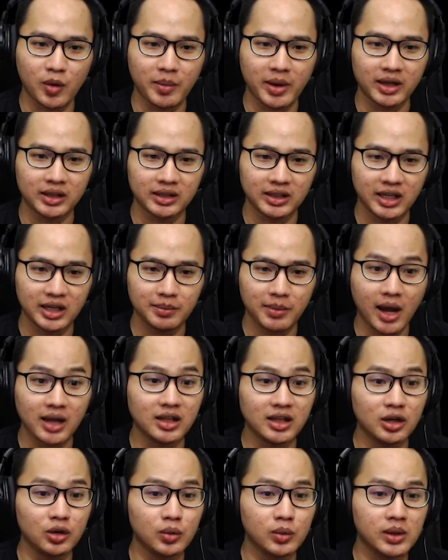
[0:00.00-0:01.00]
main game
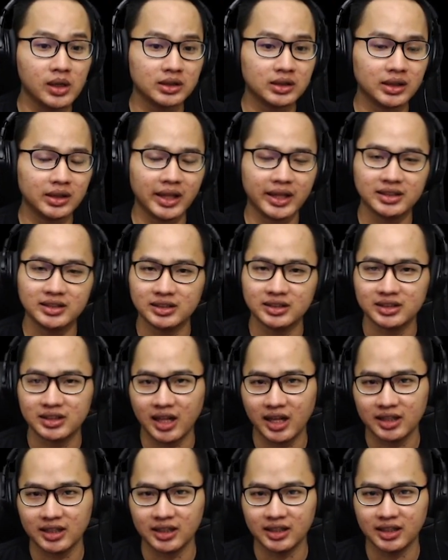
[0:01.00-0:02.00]
Otherworld Legends
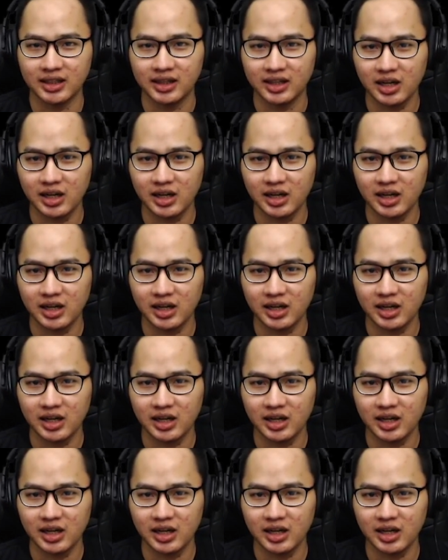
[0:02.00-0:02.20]
lagi